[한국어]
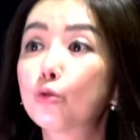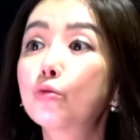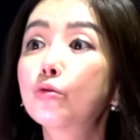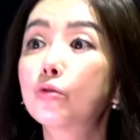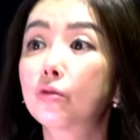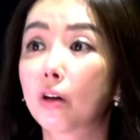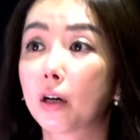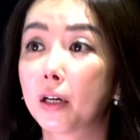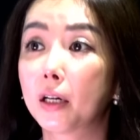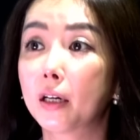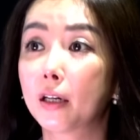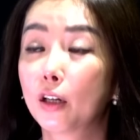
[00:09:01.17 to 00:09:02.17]

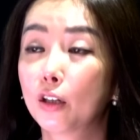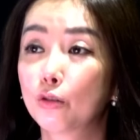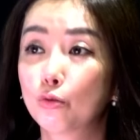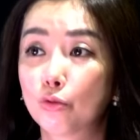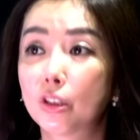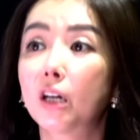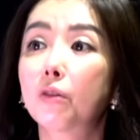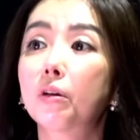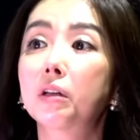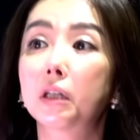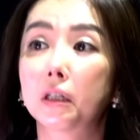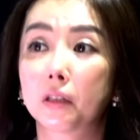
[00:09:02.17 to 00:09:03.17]
중국과의 유착
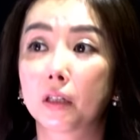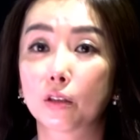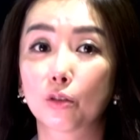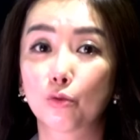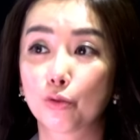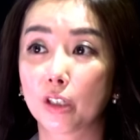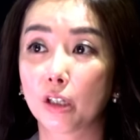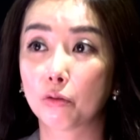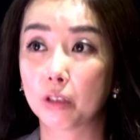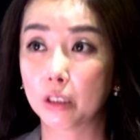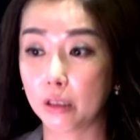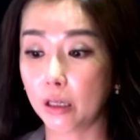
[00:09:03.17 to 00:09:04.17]
관계에 대해서
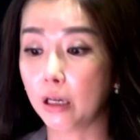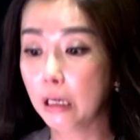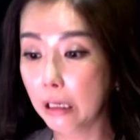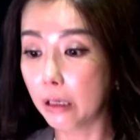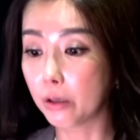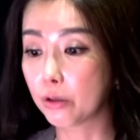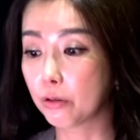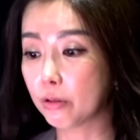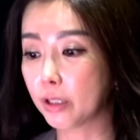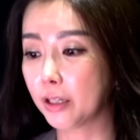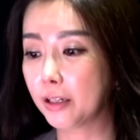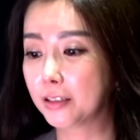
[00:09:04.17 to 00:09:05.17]
주시하고 그렇지. 있다. 어,
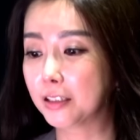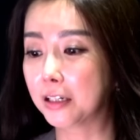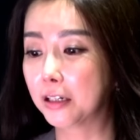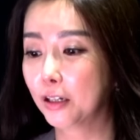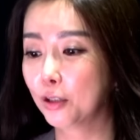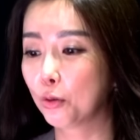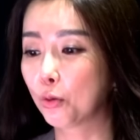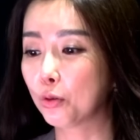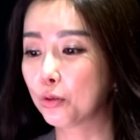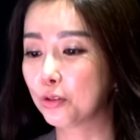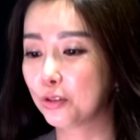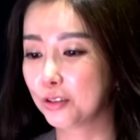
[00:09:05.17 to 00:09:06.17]
그렇게 이제
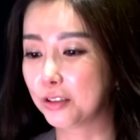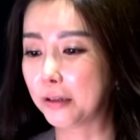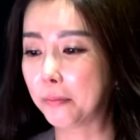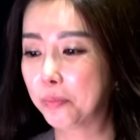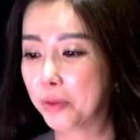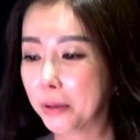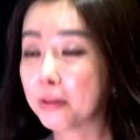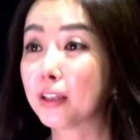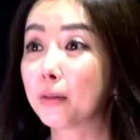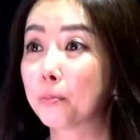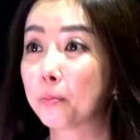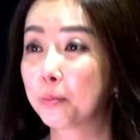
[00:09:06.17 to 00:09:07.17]
요거는 이제
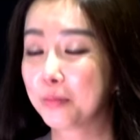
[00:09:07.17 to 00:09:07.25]
팁